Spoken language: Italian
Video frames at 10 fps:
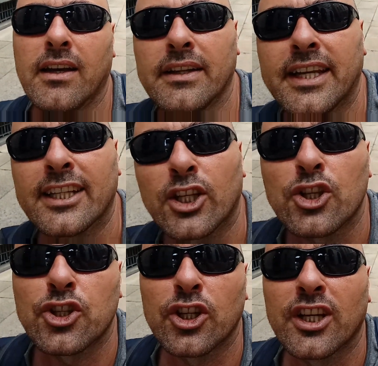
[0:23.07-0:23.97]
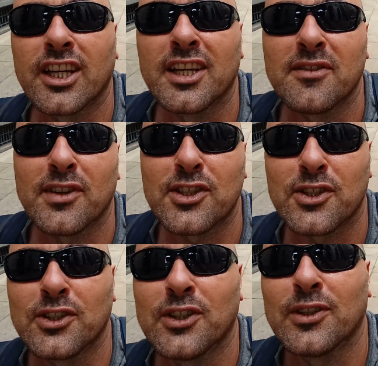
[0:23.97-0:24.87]
E niente, oggi
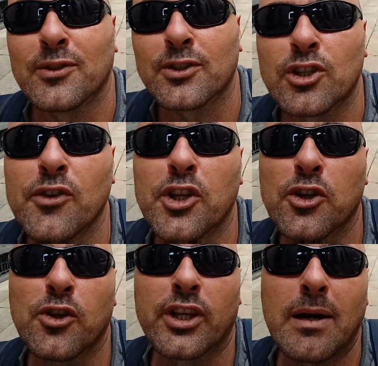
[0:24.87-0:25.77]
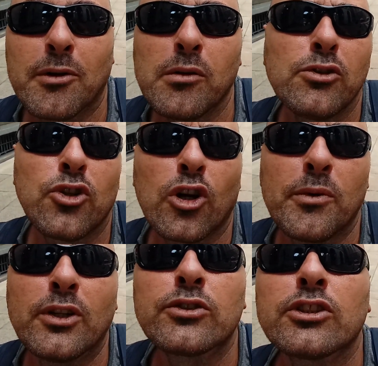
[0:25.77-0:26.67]
faccio questo video che lo chiamo, non so
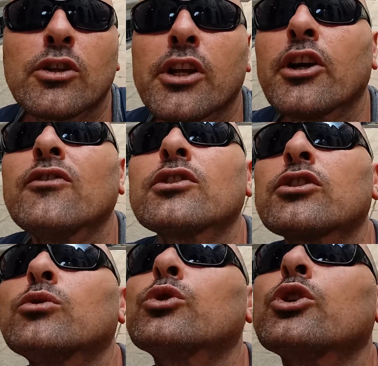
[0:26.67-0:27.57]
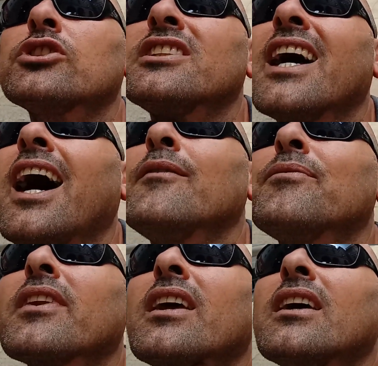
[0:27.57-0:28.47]
come lo titolerò, forse
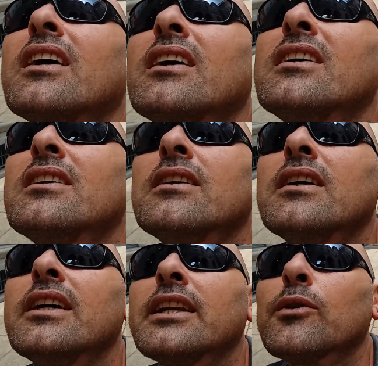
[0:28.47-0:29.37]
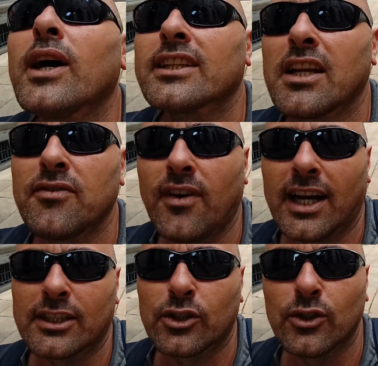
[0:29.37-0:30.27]
curiosità riguarda il
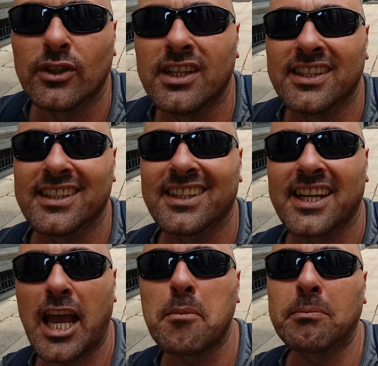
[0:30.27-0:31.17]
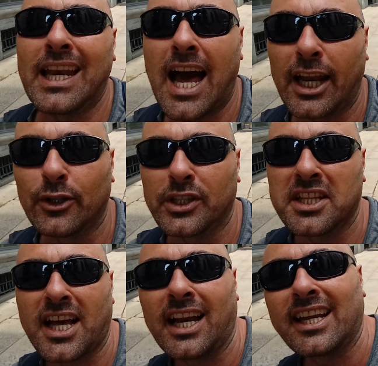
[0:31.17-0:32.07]
fatto che a Milano in
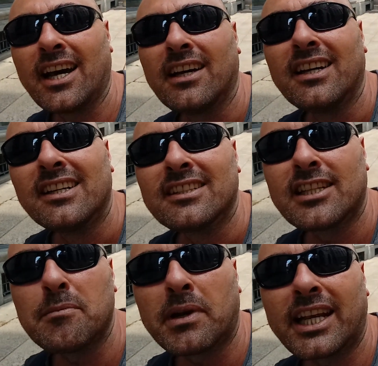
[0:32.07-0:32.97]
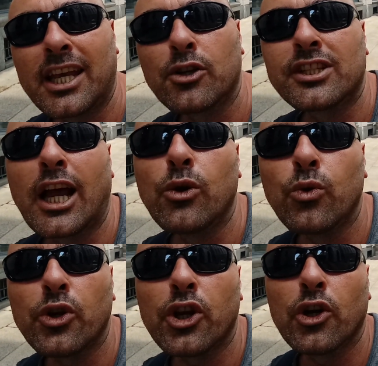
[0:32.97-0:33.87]
Italia sembra che io sia
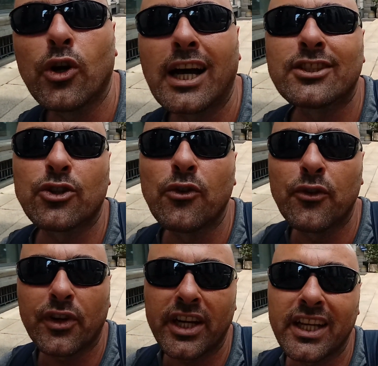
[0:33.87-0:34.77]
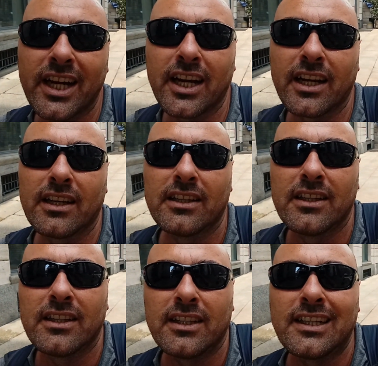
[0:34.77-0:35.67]
l'unico a soffrire
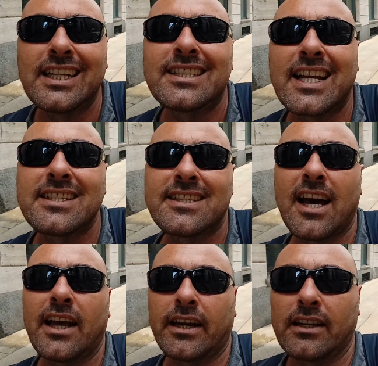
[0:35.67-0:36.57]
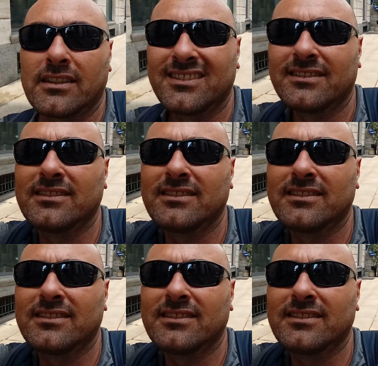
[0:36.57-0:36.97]
le zanzare.